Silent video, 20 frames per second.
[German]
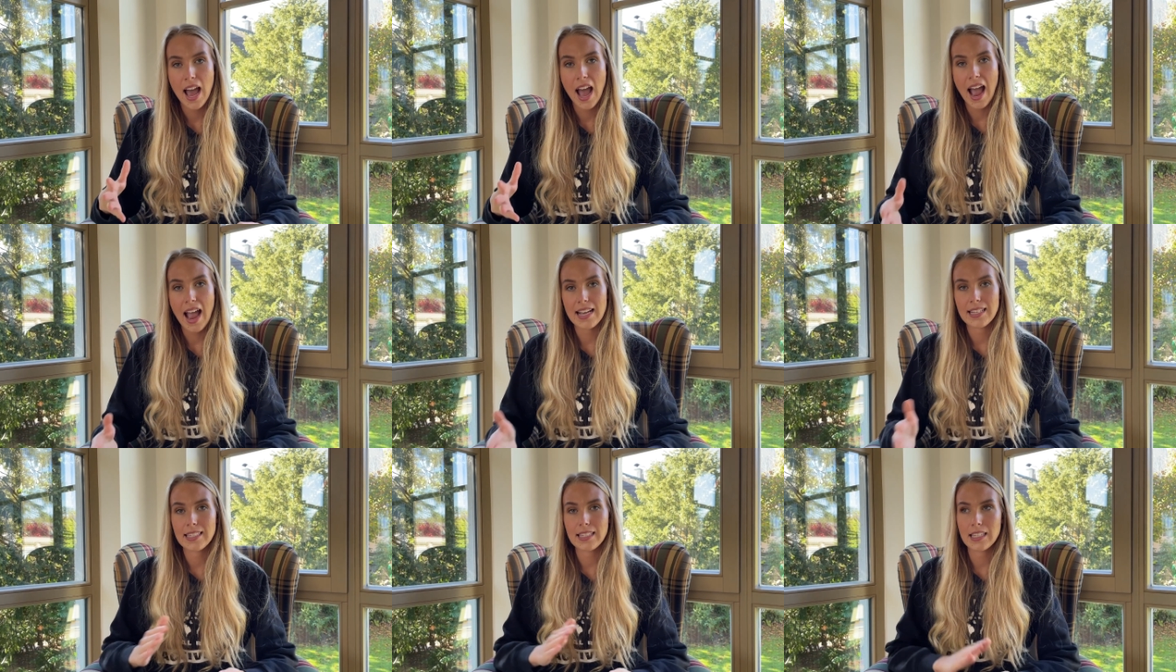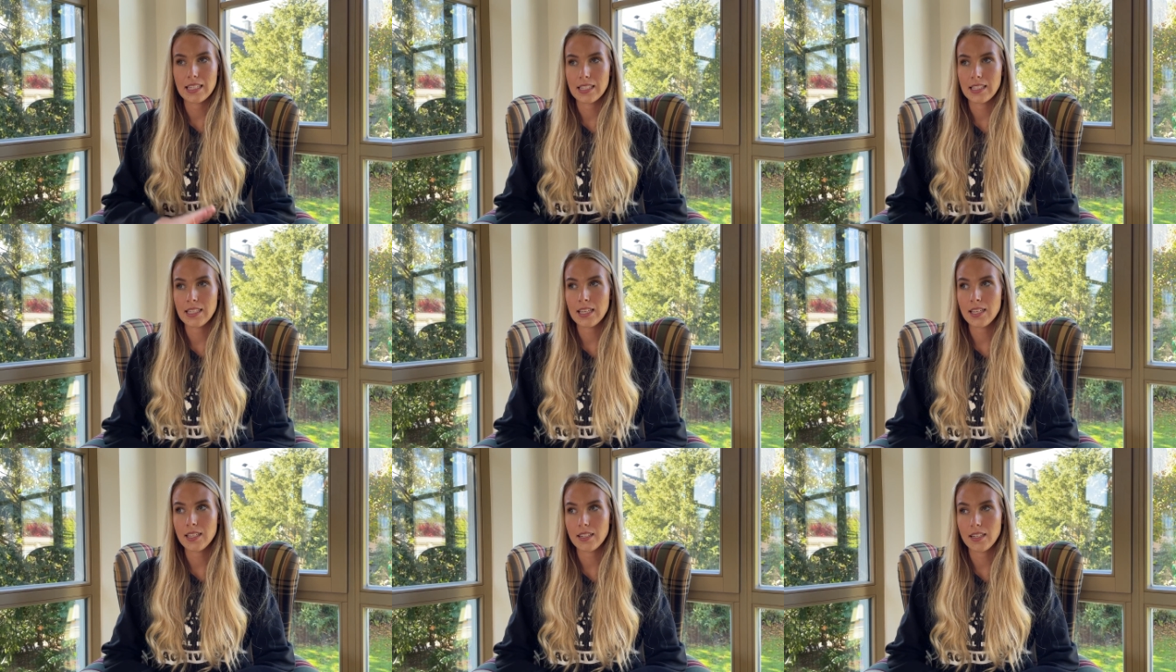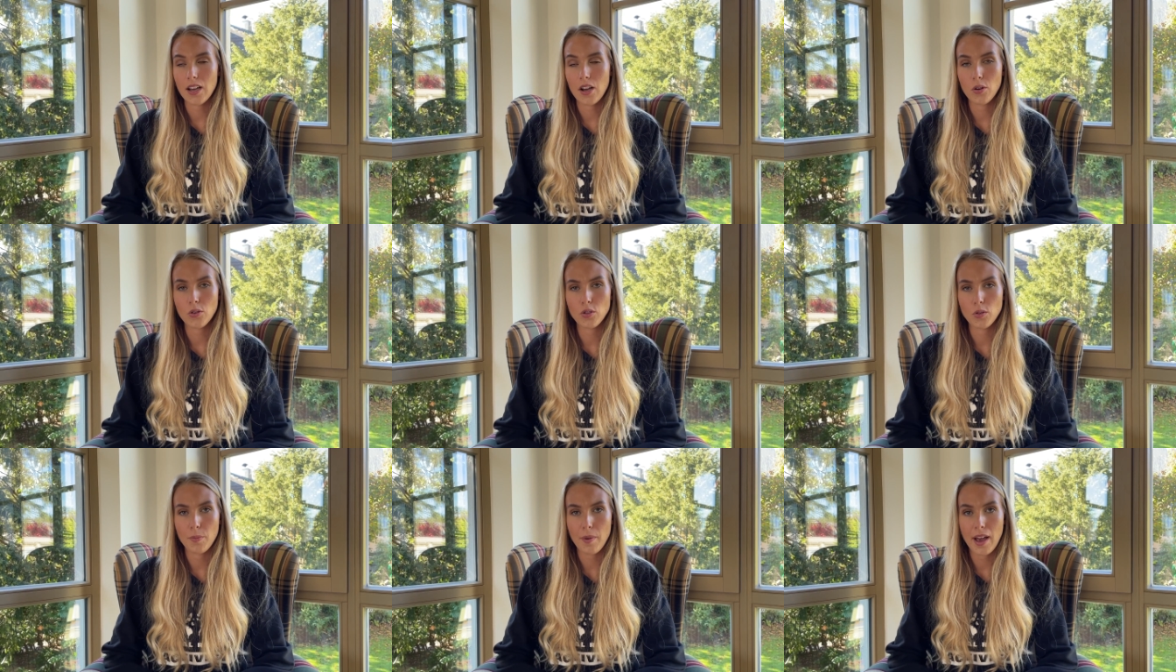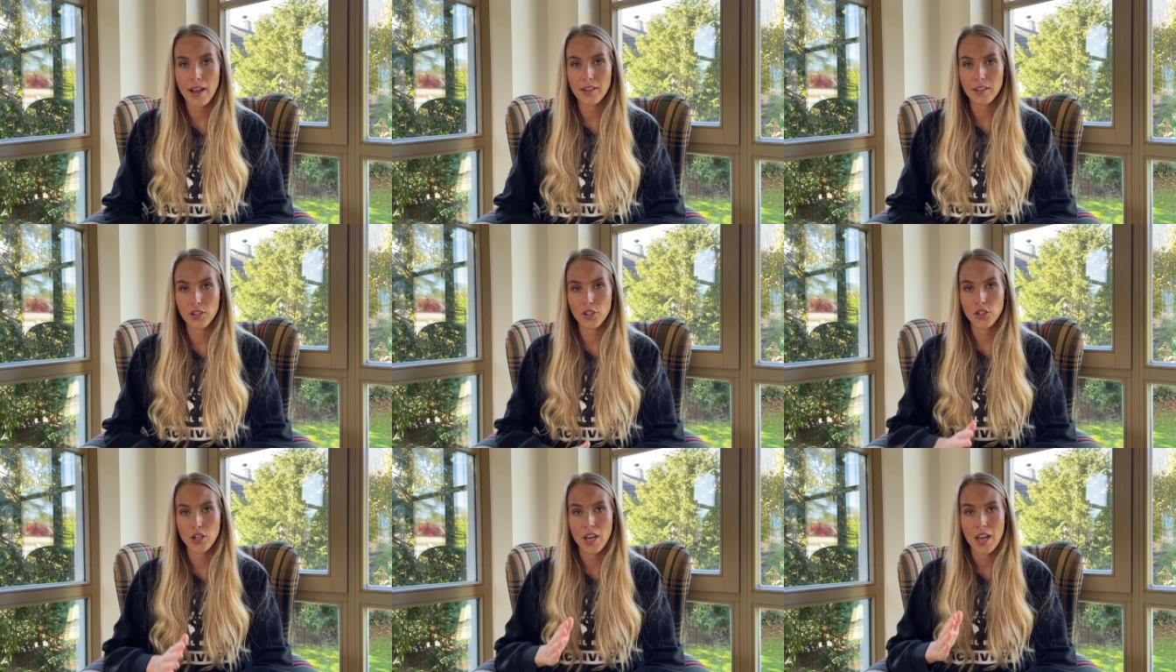heißt es nicht
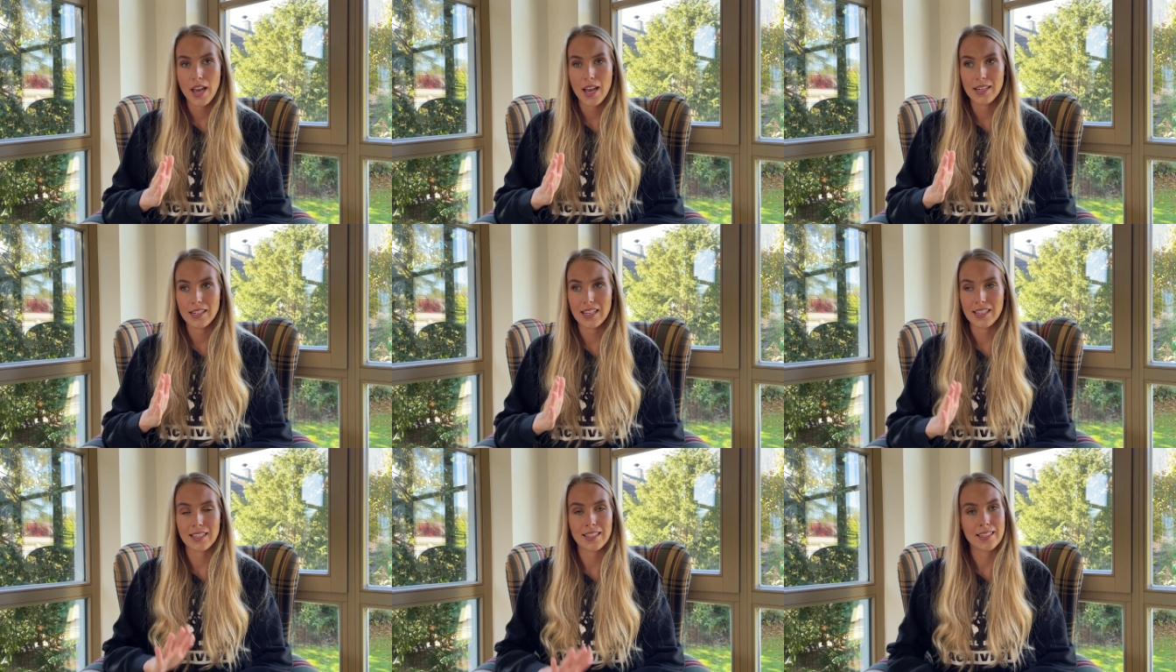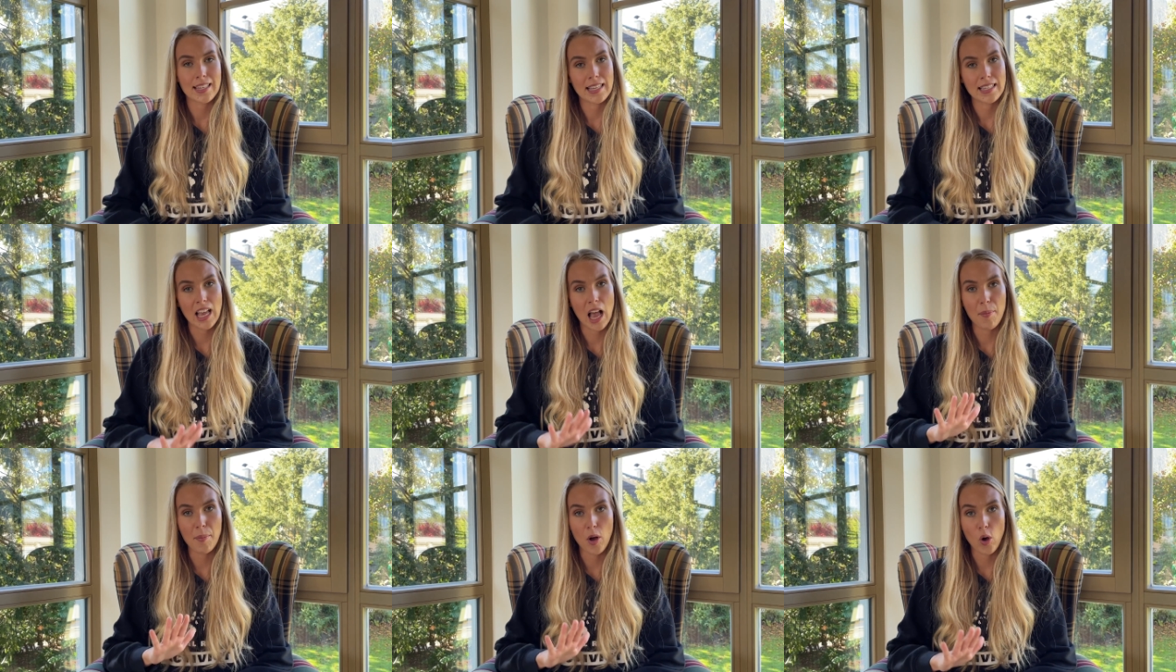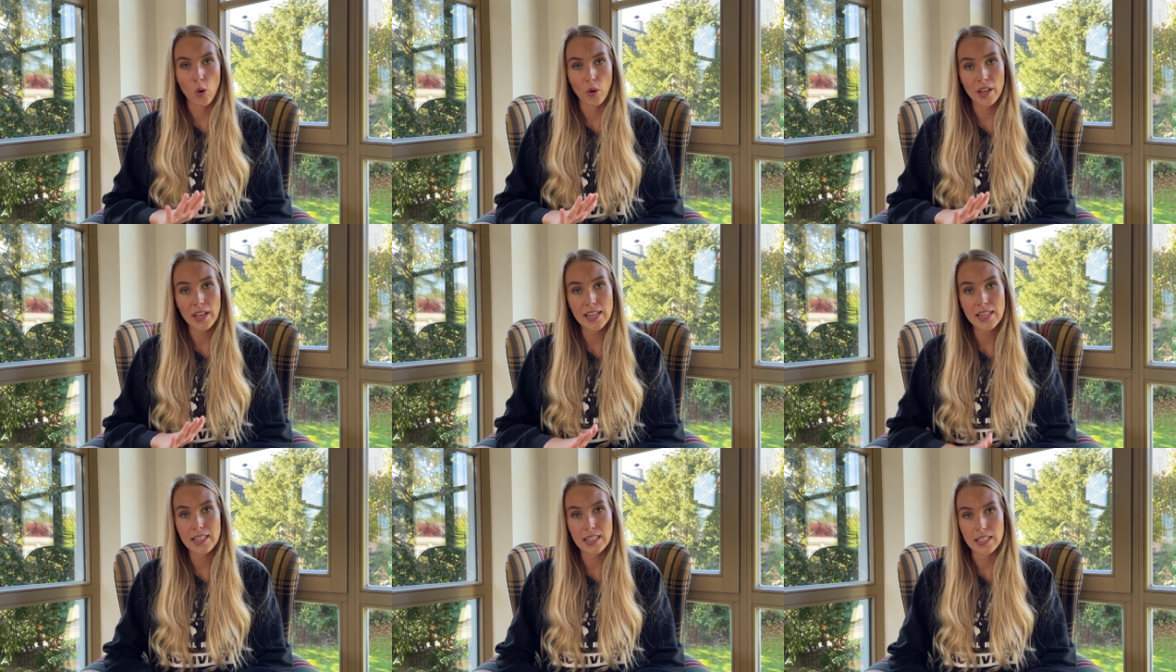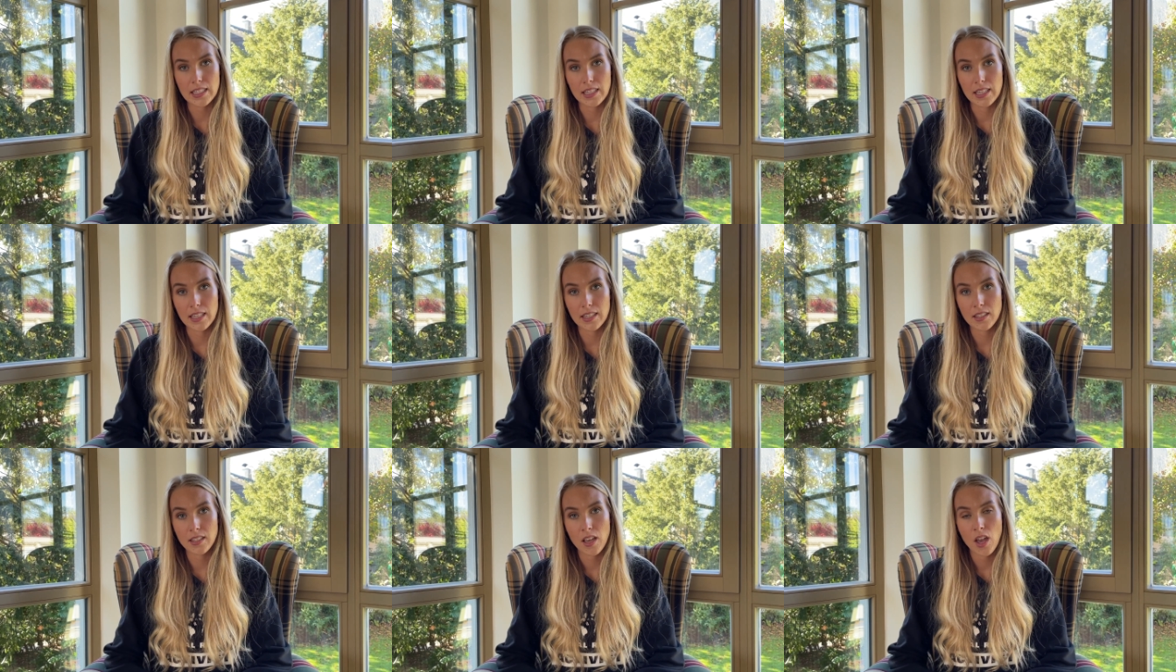automatisch, dass es deshalb auch richtig
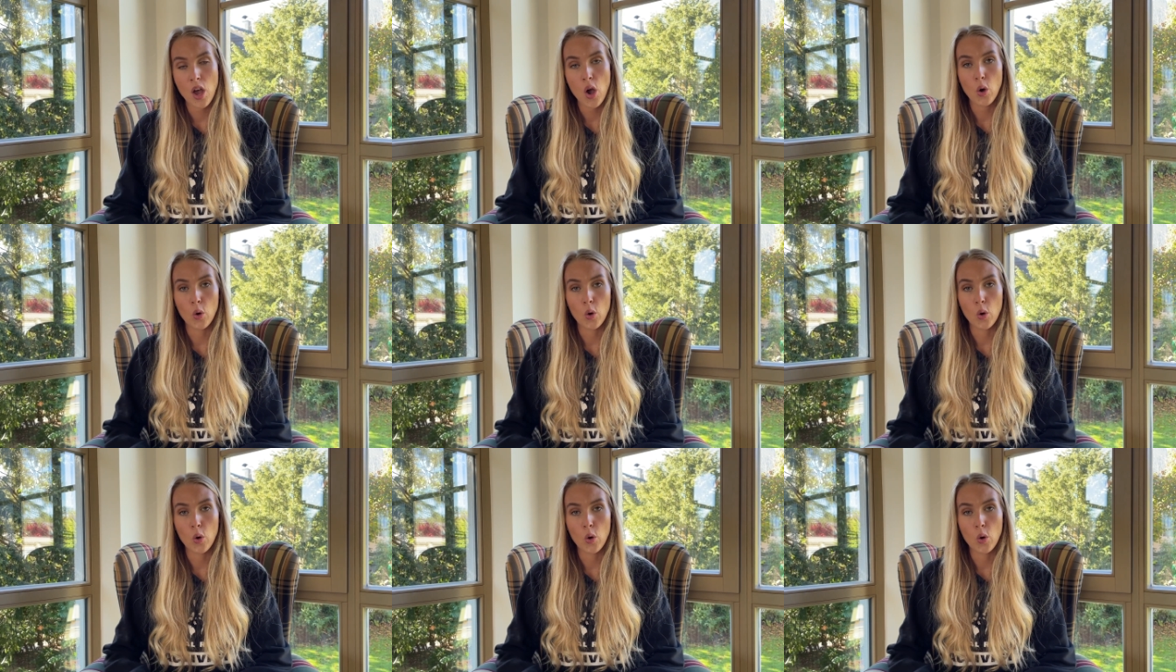ist